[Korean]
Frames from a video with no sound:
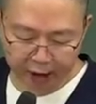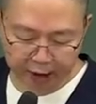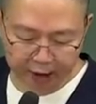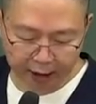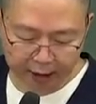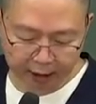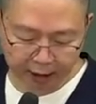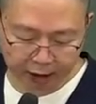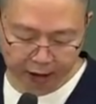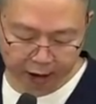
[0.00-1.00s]
하는
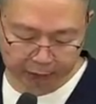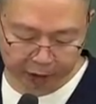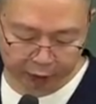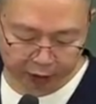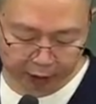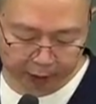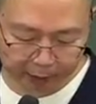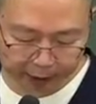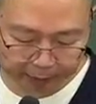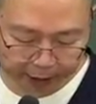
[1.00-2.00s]
행정상 강제집행수단을
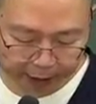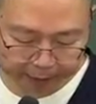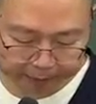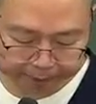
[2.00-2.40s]
말합니다.